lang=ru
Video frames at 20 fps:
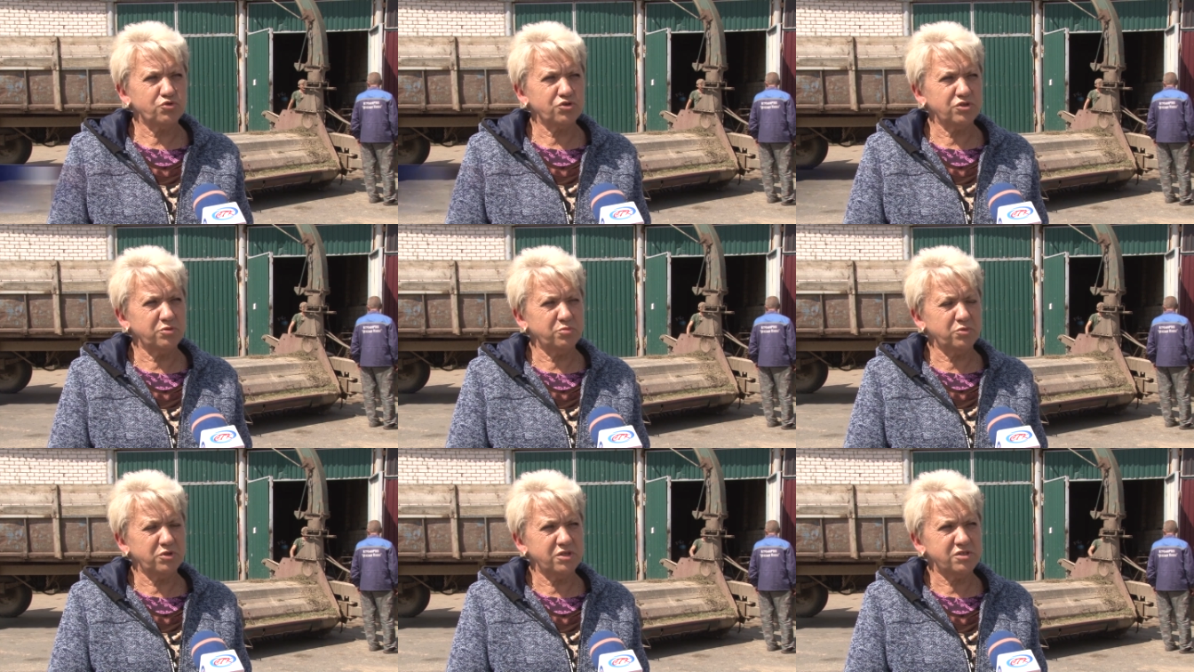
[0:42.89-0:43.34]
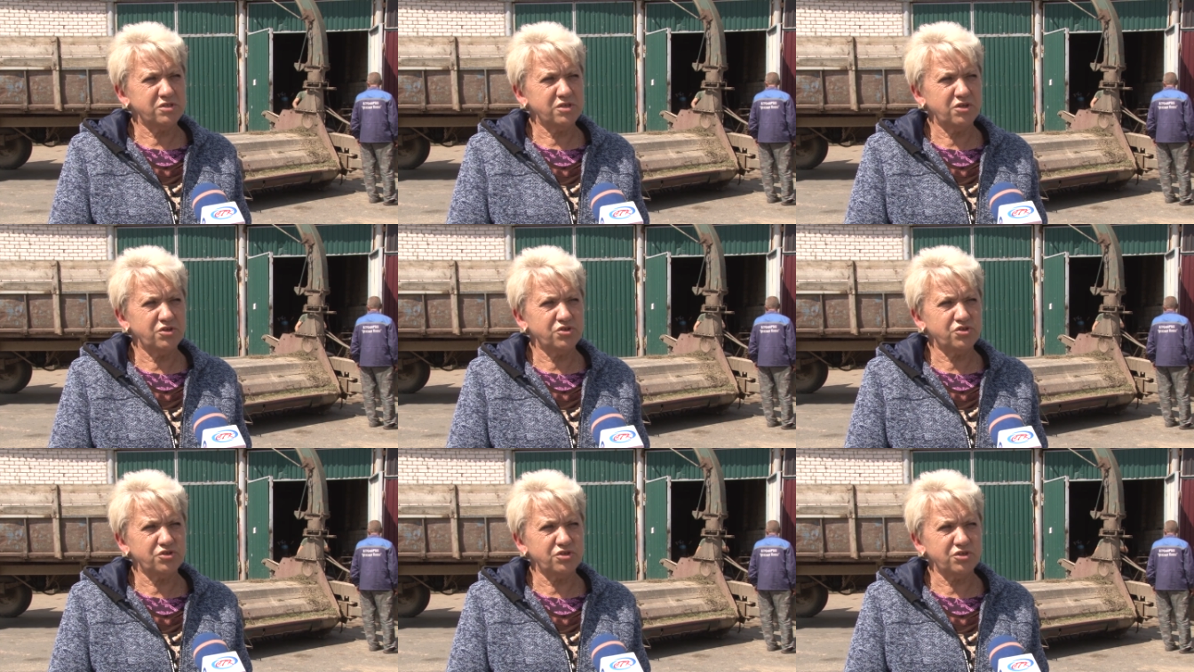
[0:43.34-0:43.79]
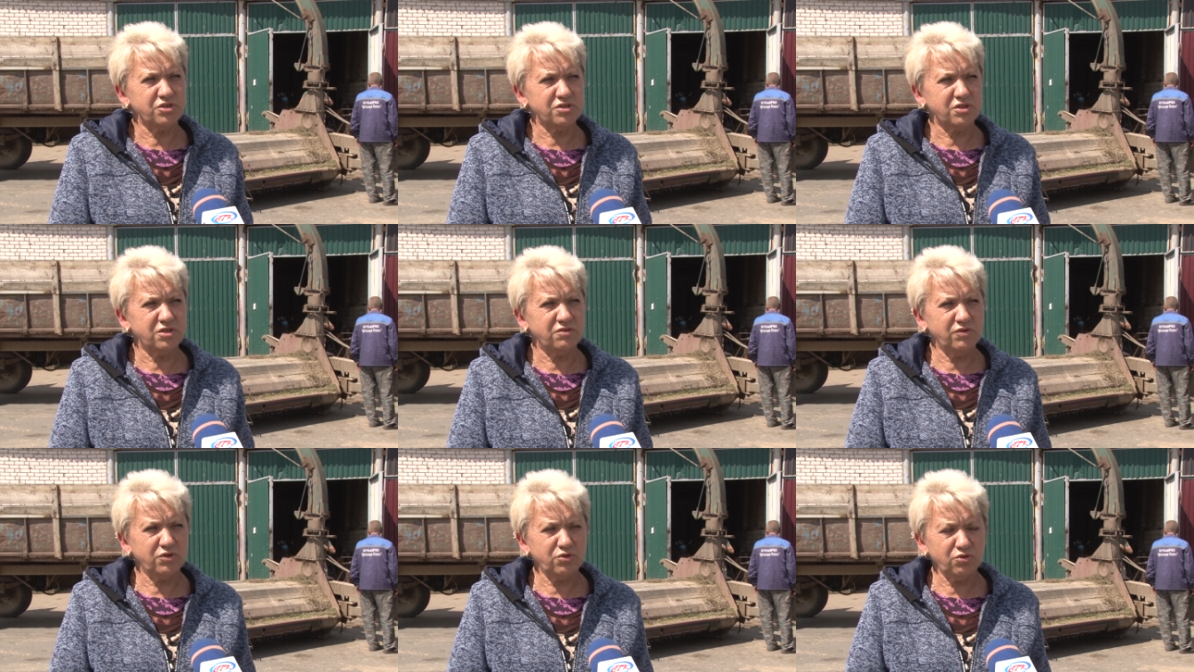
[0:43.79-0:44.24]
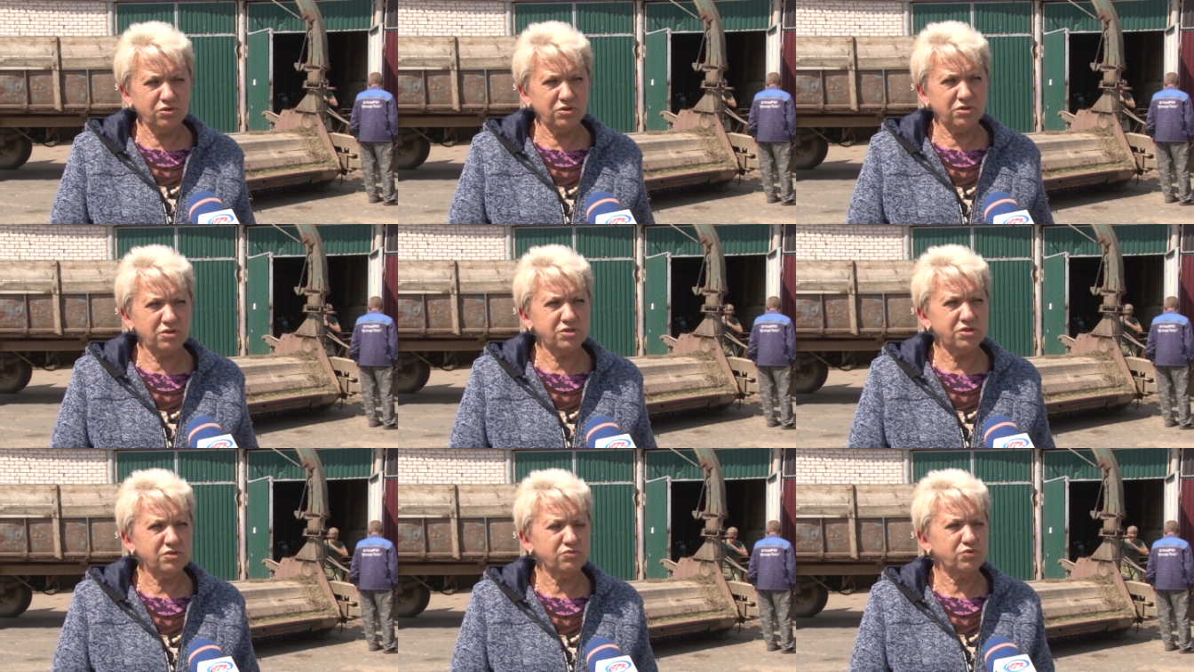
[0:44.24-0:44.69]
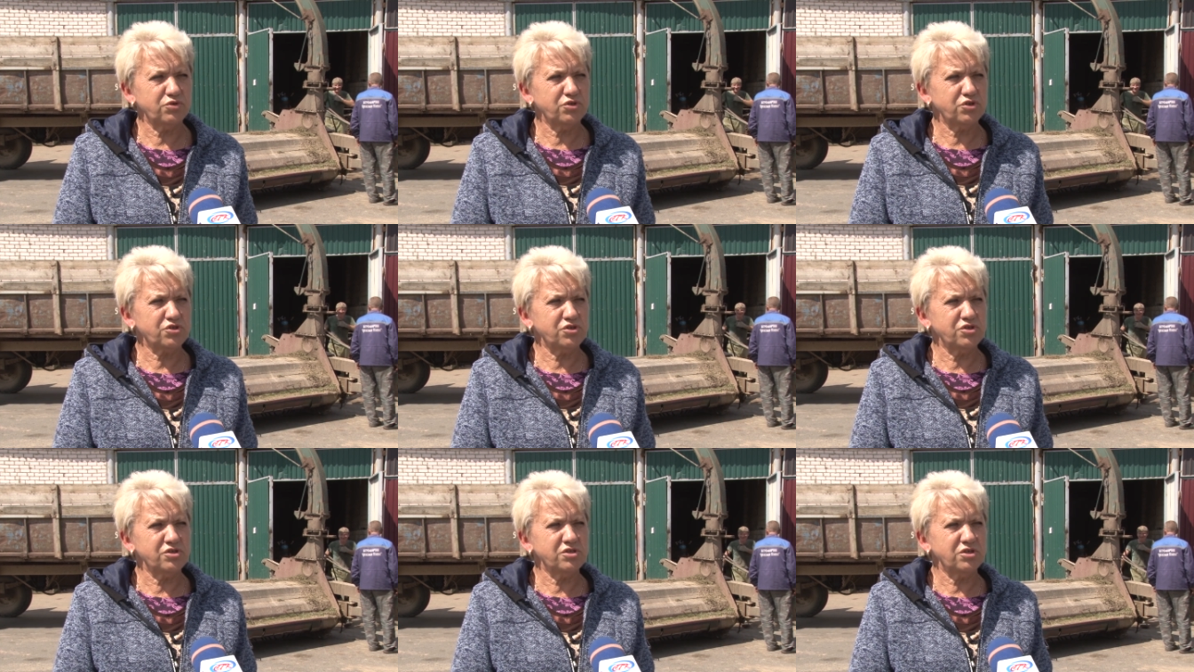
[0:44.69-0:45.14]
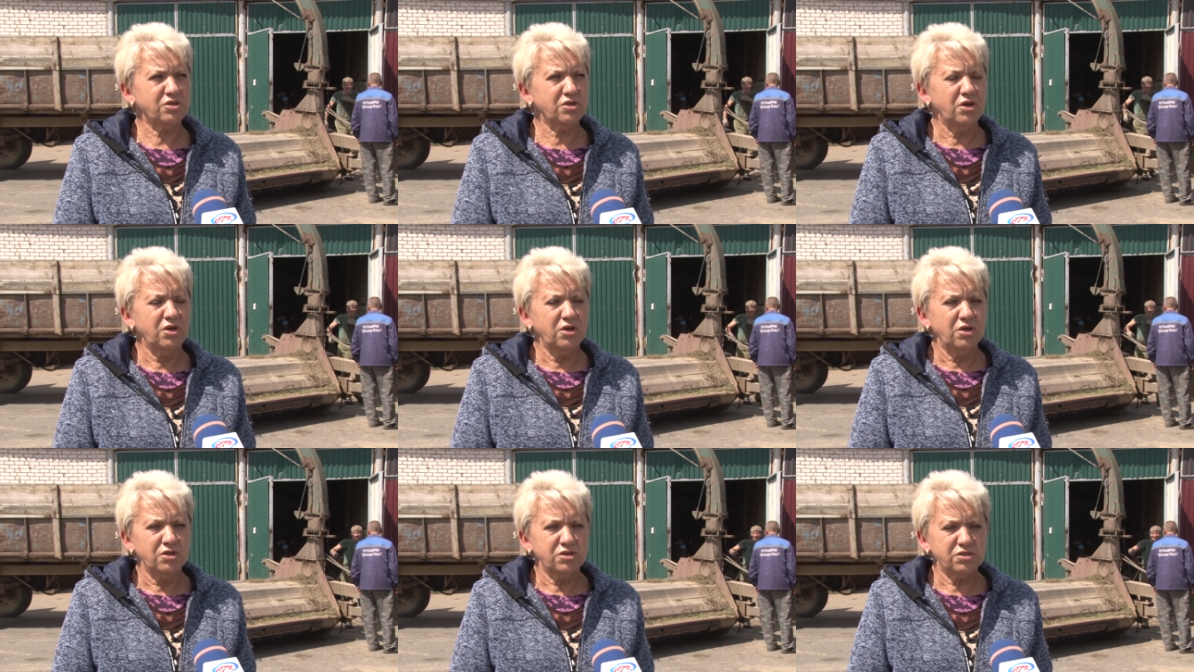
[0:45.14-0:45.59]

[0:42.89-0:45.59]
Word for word: уже намолотили 402 тонны на сегодняшний день.